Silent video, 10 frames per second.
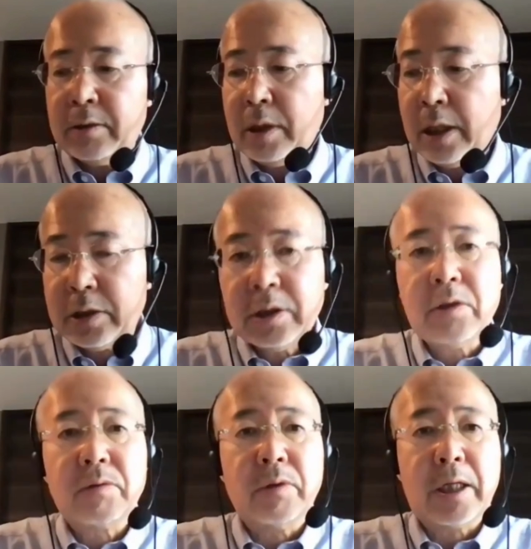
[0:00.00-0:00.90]
発信
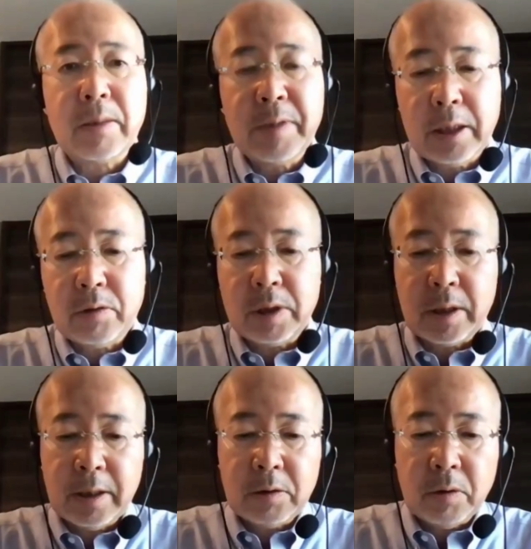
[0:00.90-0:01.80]
力を高めないとい
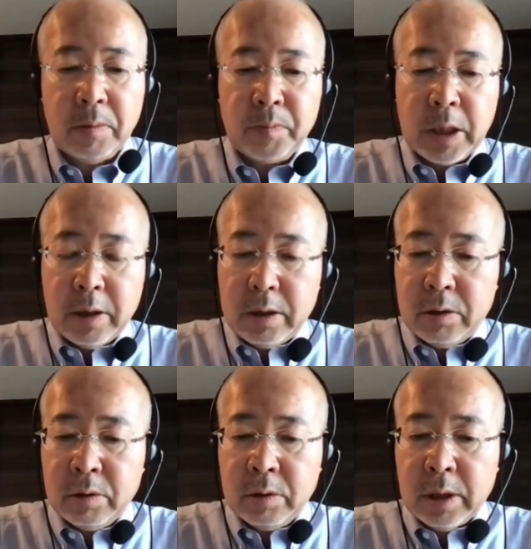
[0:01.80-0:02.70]
けないとい
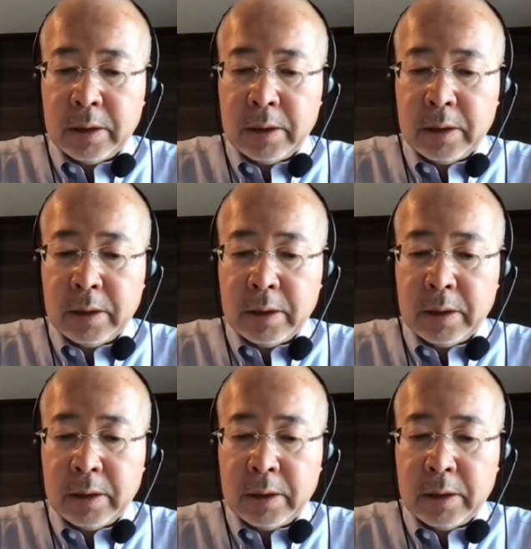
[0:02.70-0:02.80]
う